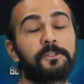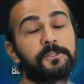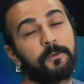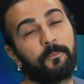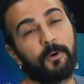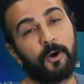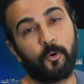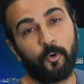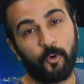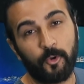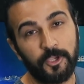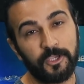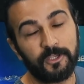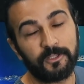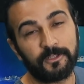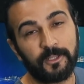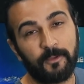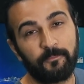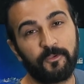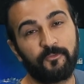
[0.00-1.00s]
acaba o
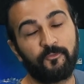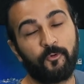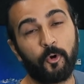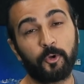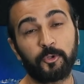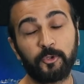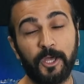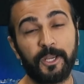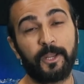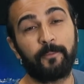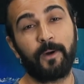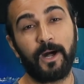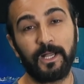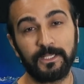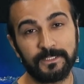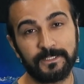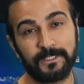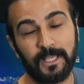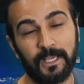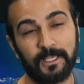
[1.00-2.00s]
yılda bir Ford araba
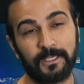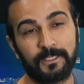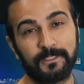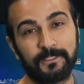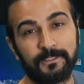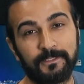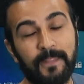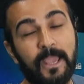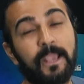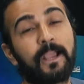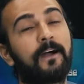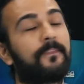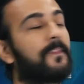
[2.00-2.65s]
alsak ne